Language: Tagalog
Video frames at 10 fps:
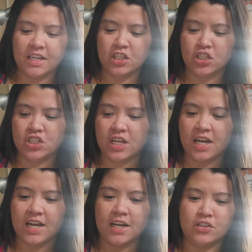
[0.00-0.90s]
hindi
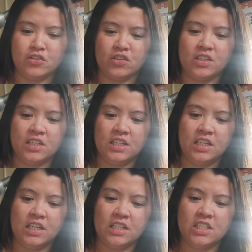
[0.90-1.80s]
siya ano,
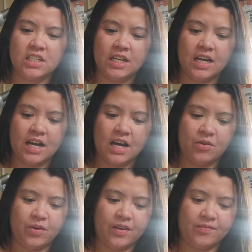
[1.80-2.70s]
hindi siya
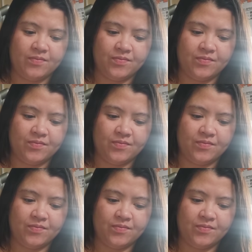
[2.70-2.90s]
langawin.